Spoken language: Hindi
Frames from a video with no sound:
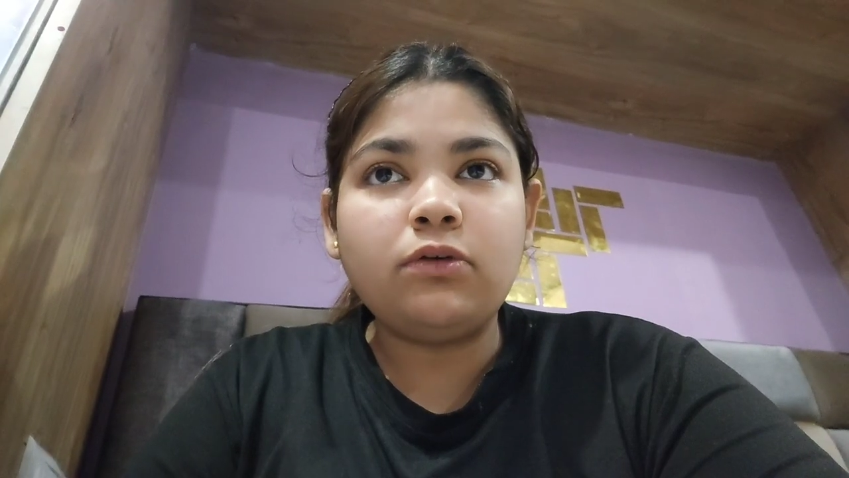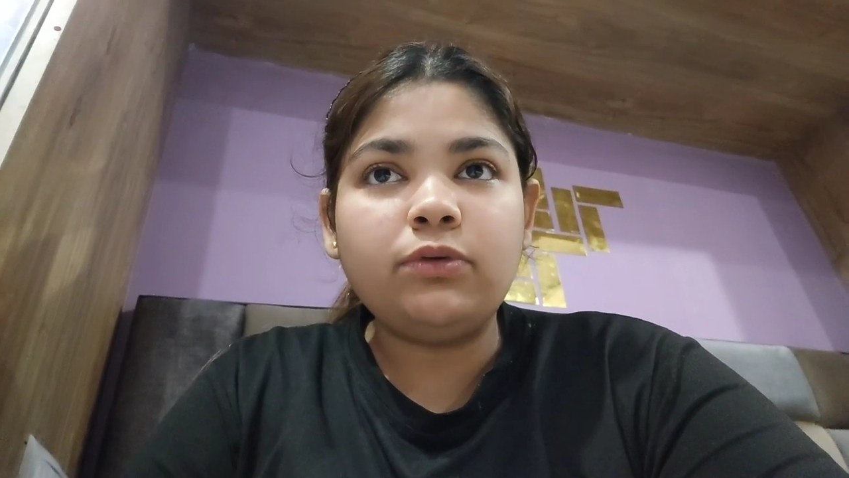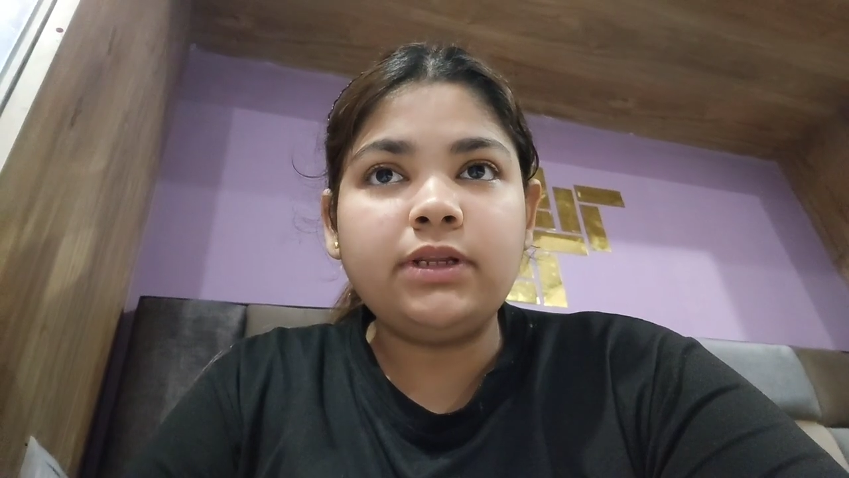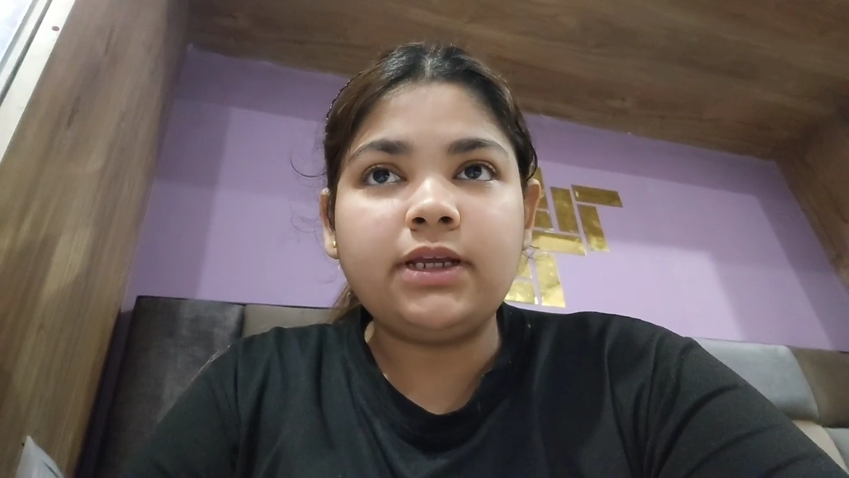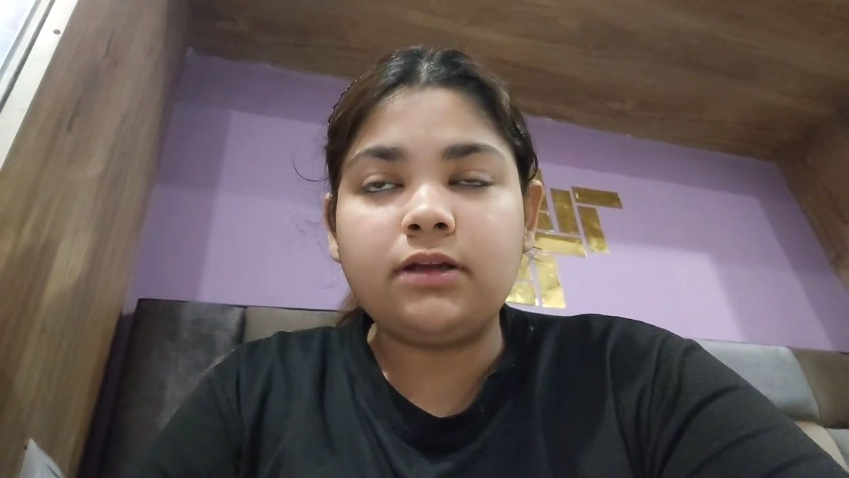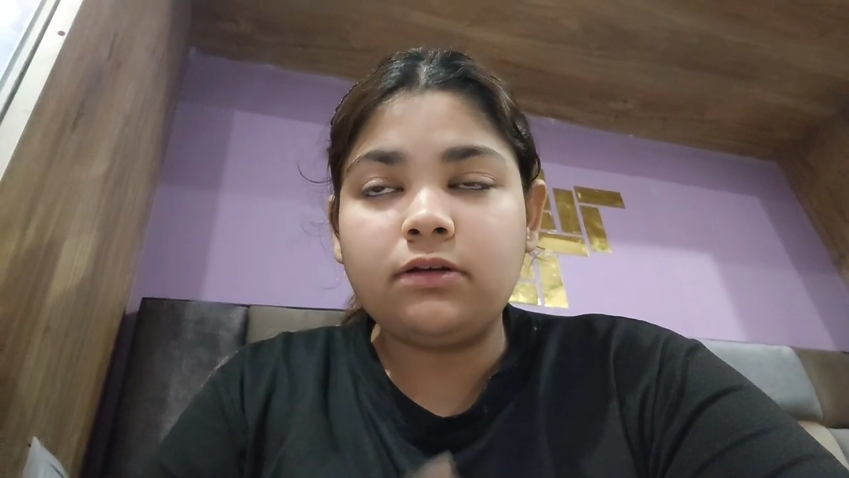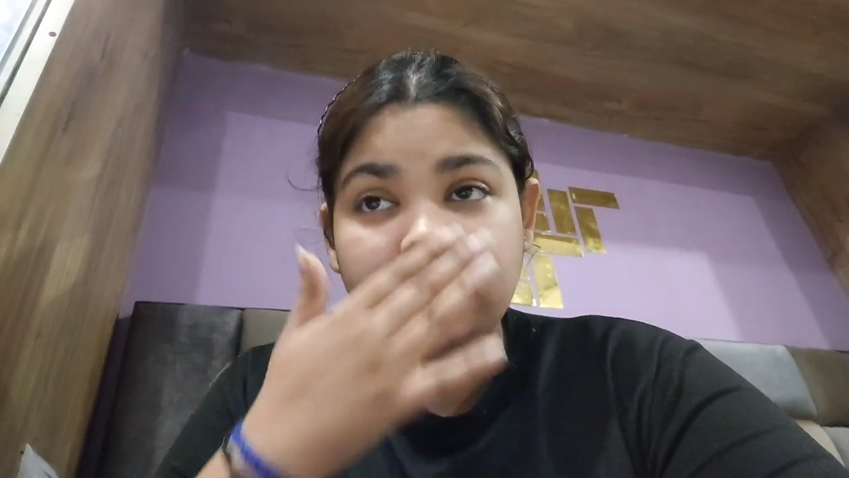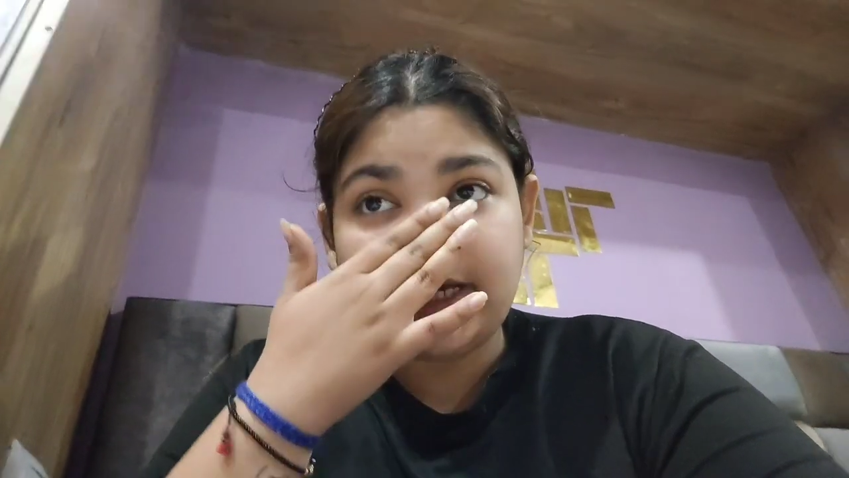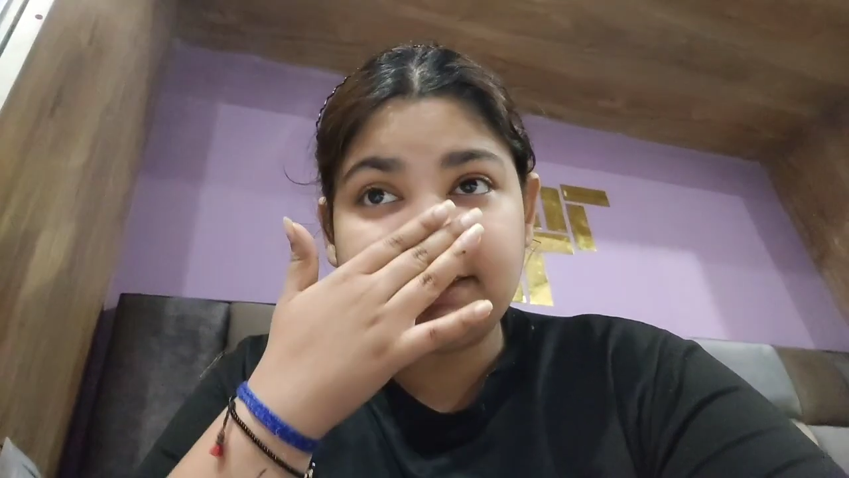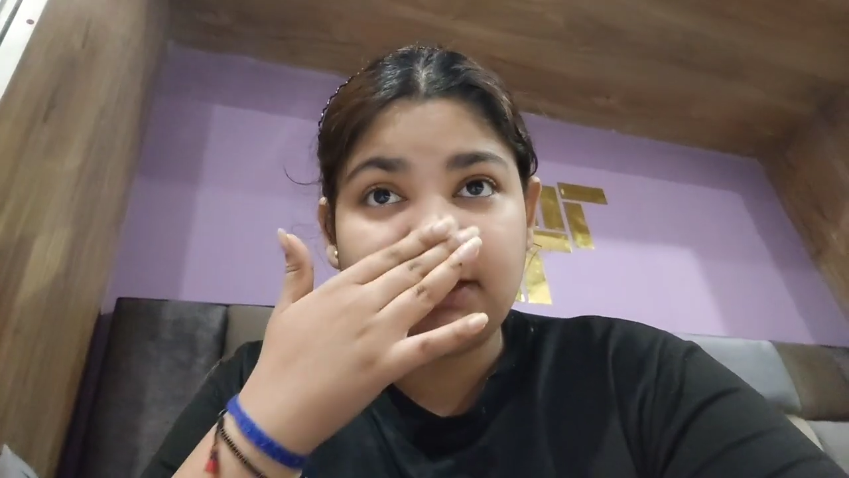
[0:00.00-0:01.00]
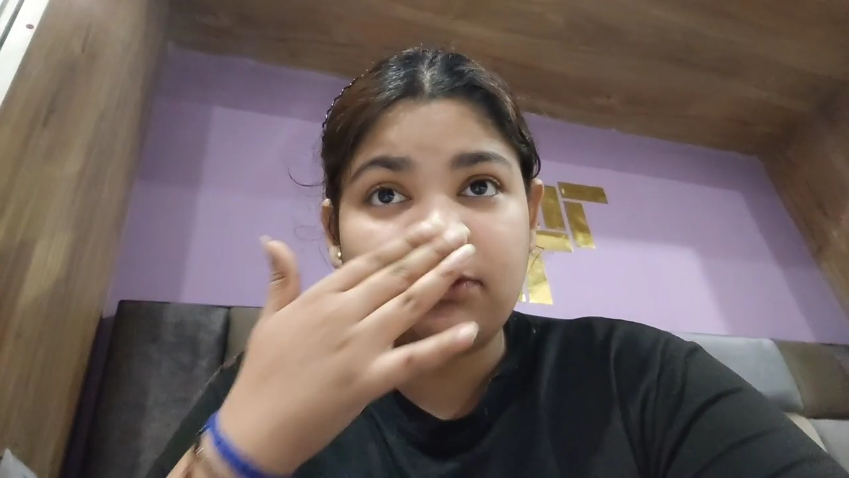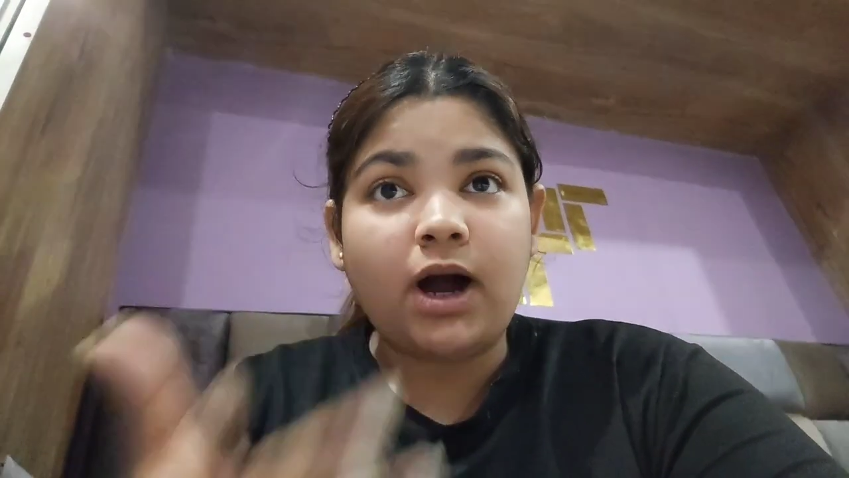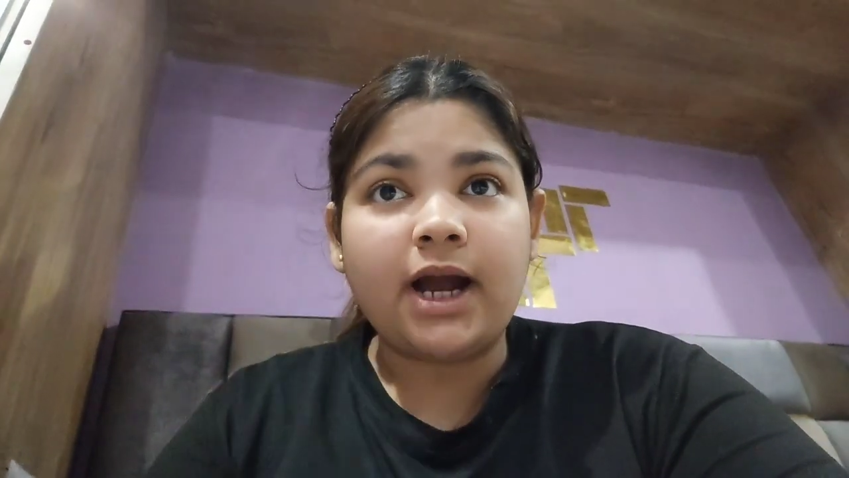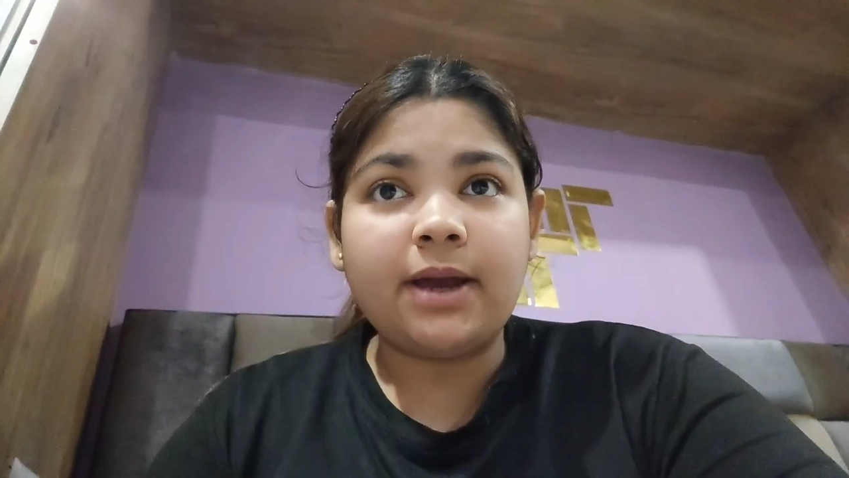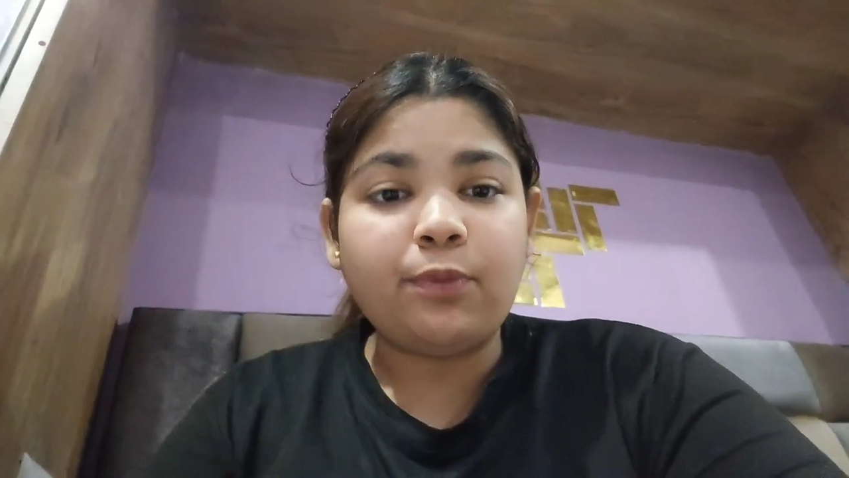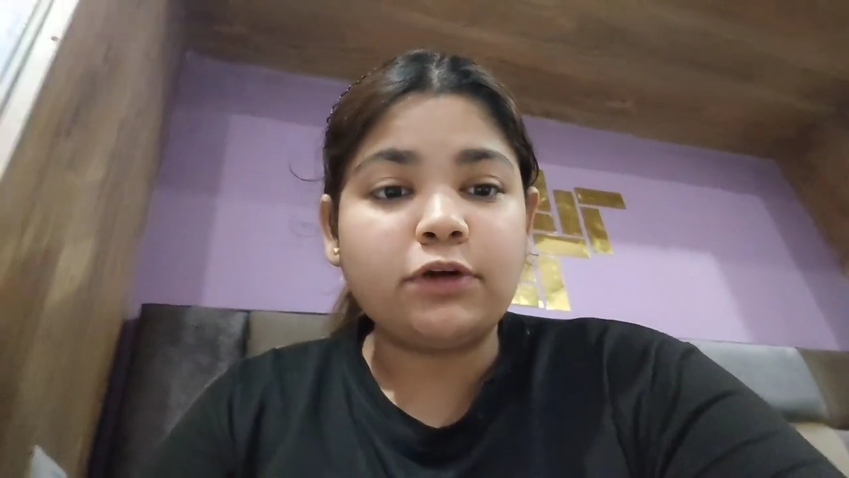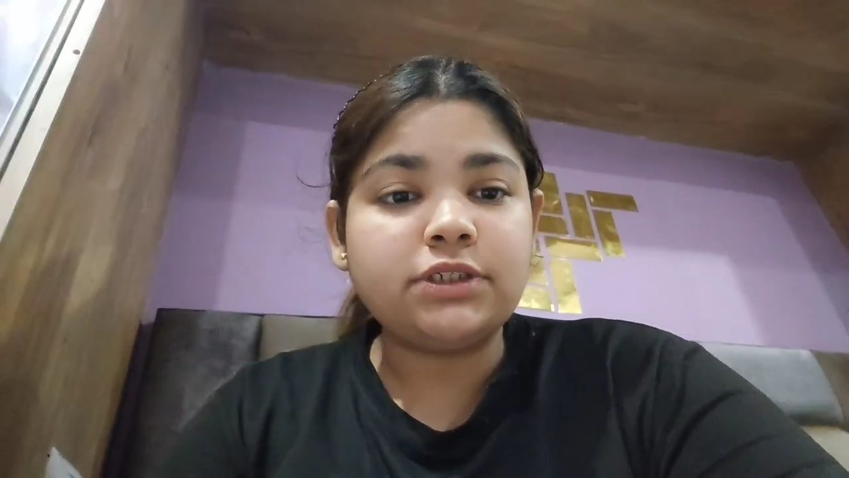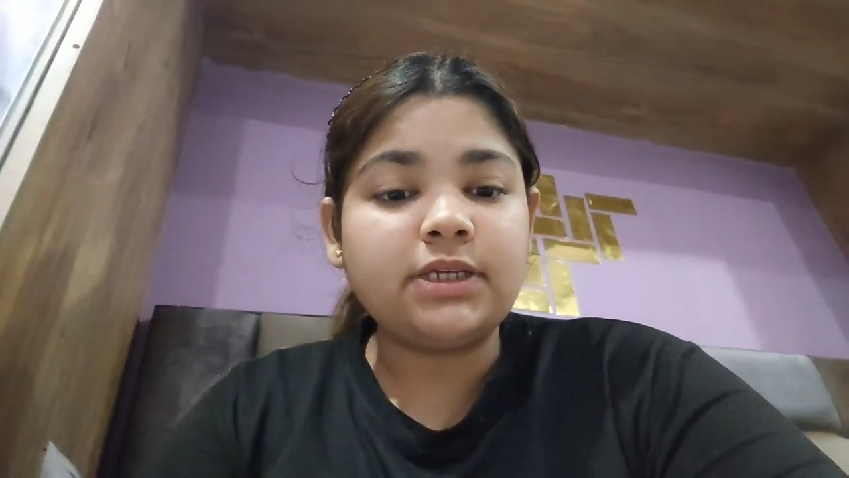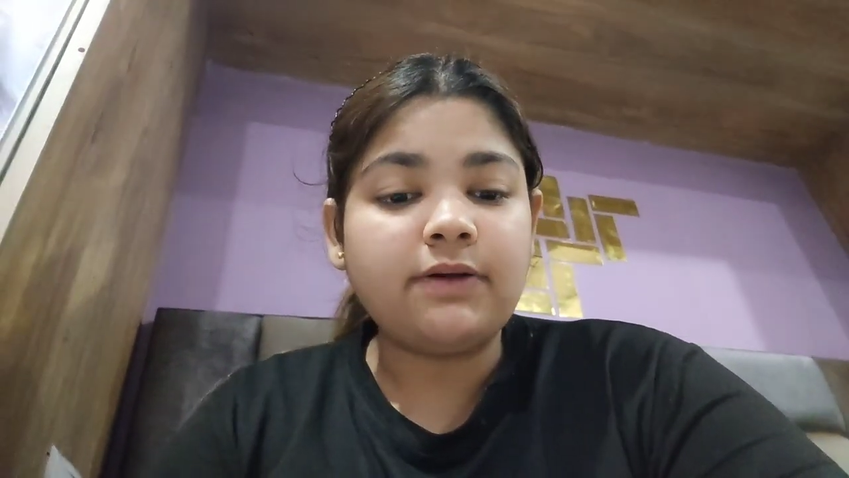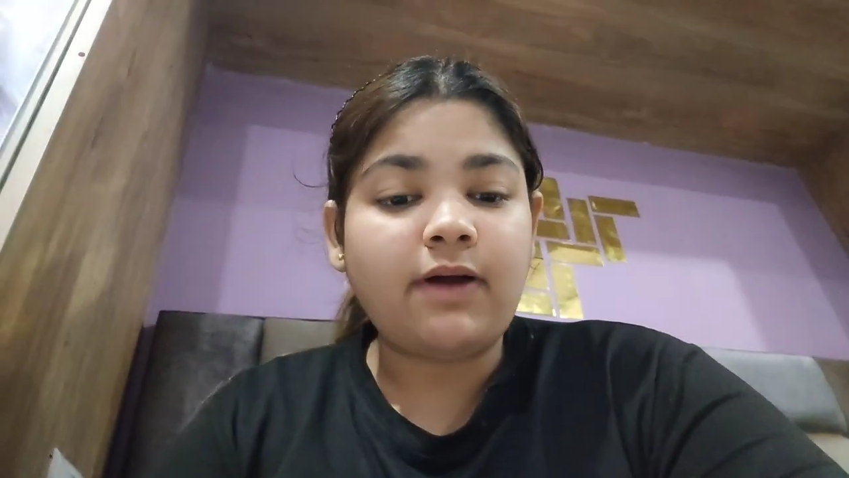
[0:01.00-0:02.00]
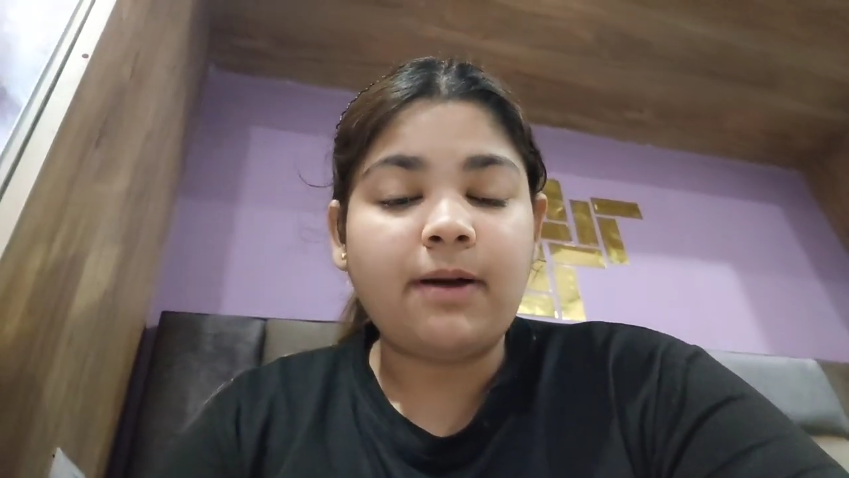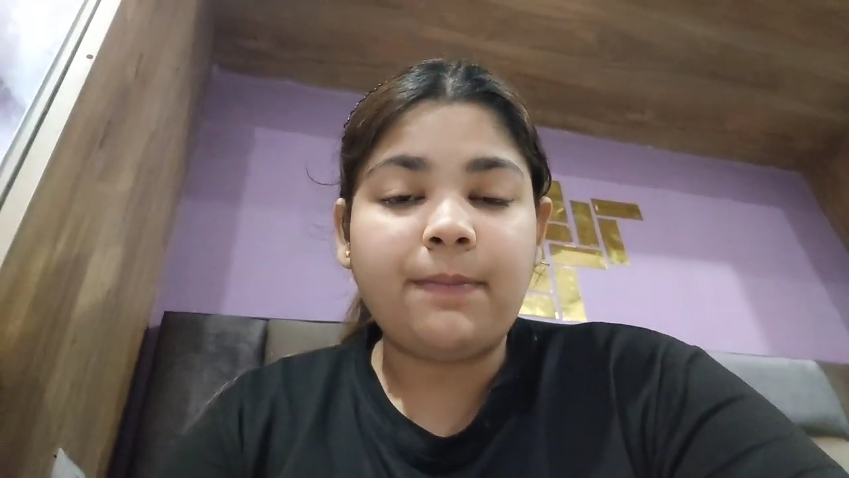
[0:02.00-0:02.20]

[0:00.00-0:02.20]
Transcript: उन जैसे ही वो आगे पहुंचते हैं वहाँ